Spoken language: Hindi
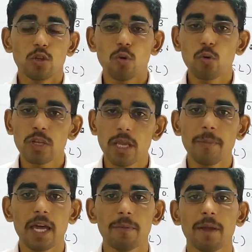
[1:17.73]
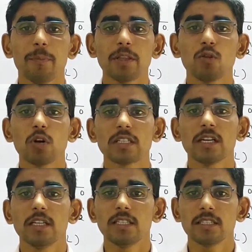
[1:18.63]
तो उनके बारे में अपन थोड़ा सा
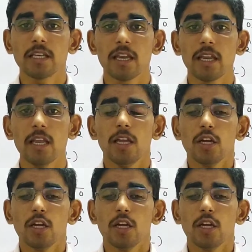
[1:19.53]
डिस्कस करेंगे